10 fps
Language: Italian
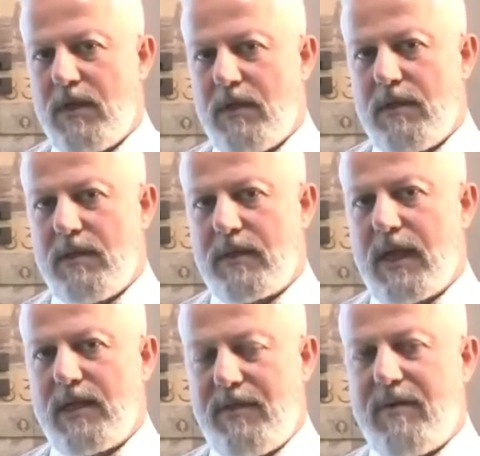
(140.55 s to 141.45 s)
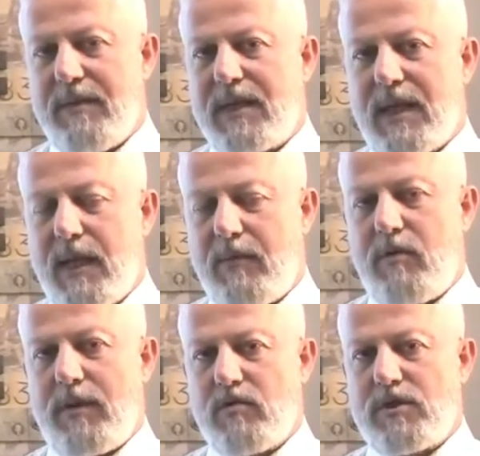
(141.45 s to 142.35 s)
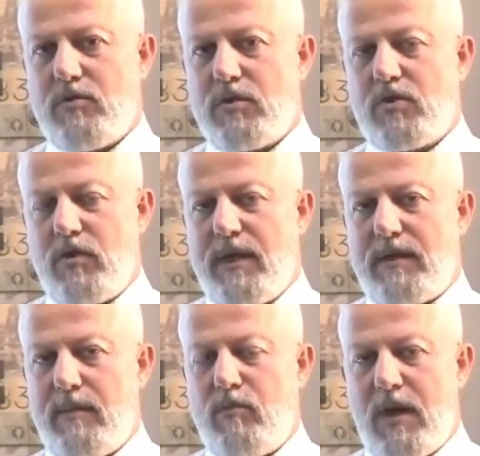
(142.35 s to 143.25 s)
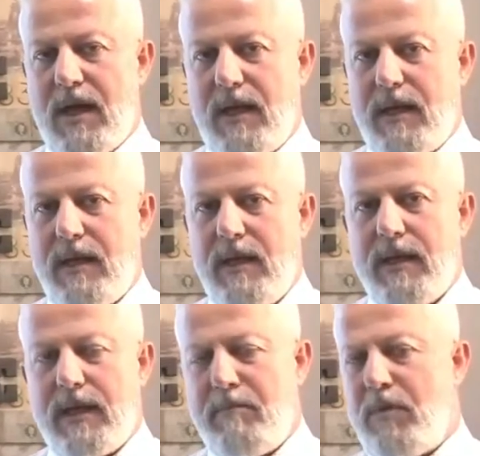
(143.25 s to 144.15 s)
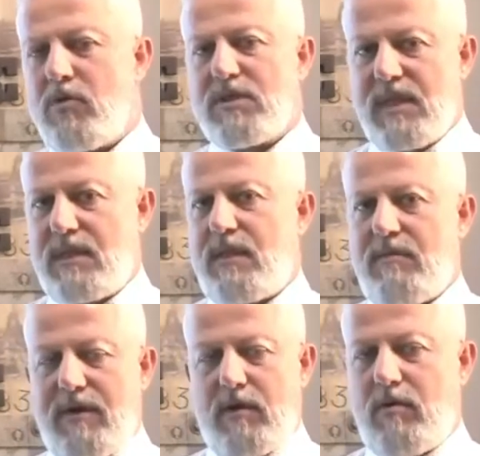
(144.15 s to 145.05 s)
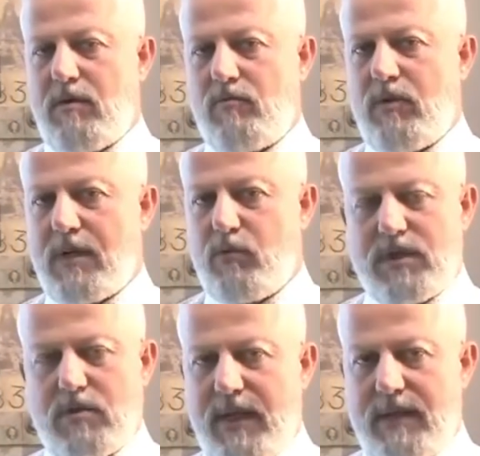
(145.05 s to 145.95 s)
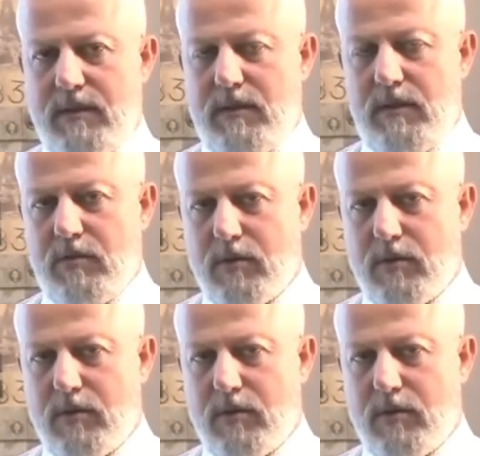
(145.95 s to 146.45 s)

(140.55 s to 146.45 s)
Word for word: eh, relativamente alla propria costituzione in tribunale che mi consenta di fare un, un acquisto garantito.